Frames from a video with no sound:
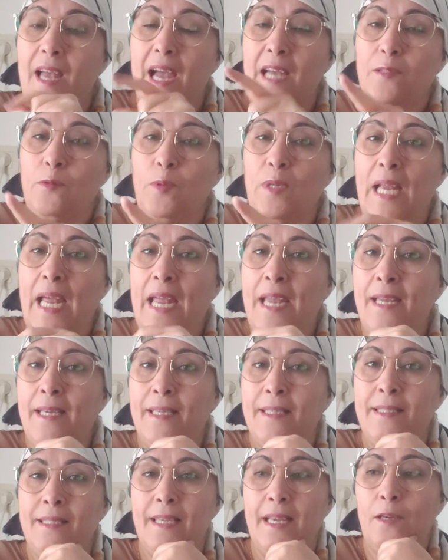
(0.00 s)
هذوك
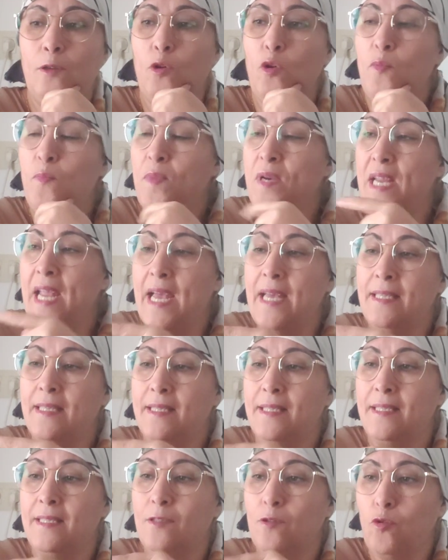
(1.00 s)
العائله ديالكم اللي
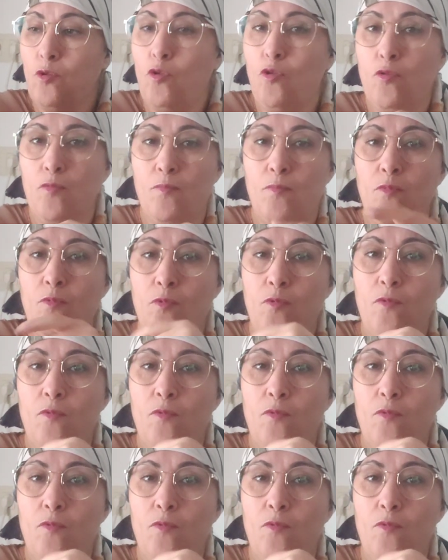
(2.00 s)
هازينكم